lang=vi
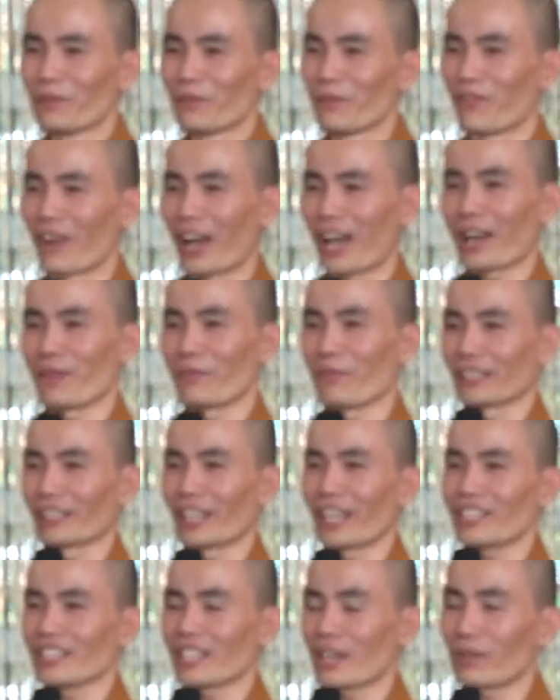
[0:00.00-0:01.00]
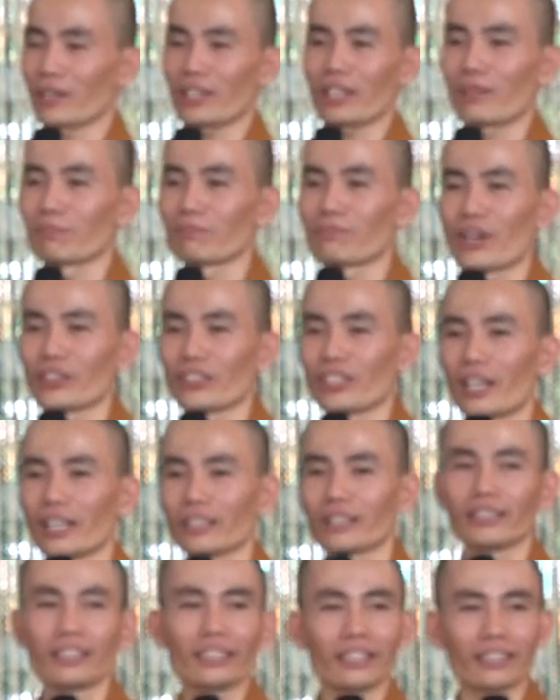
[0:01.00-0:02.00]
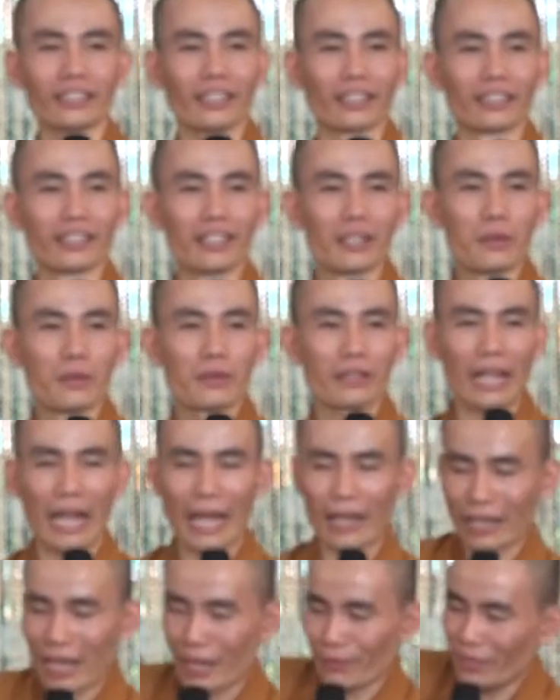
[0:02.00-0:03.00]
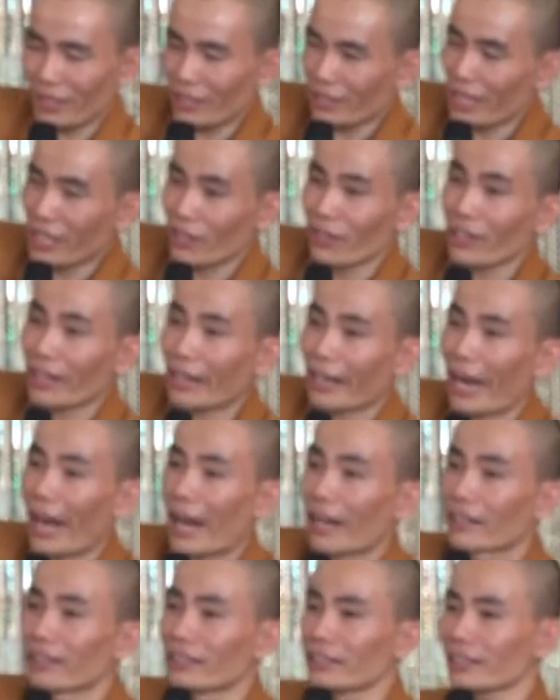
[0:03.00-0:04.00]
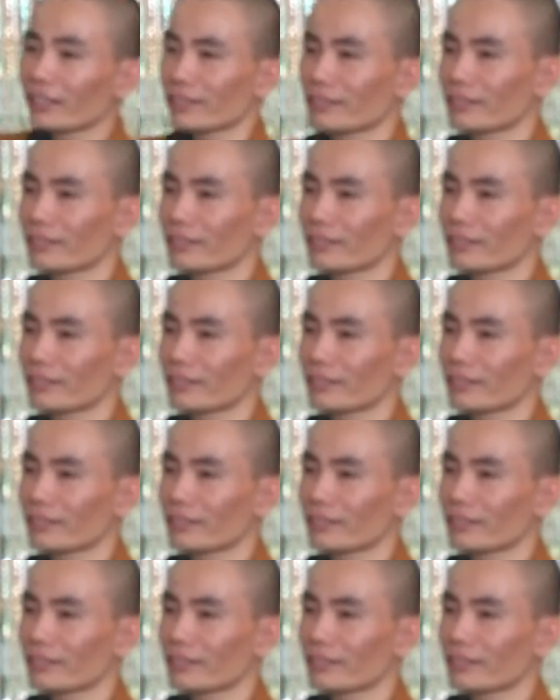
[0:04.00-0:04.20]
Và mình thấy sao nó không bao giờ hết ngứa hết trơn. Càng làm như thế này nó càng ngứa.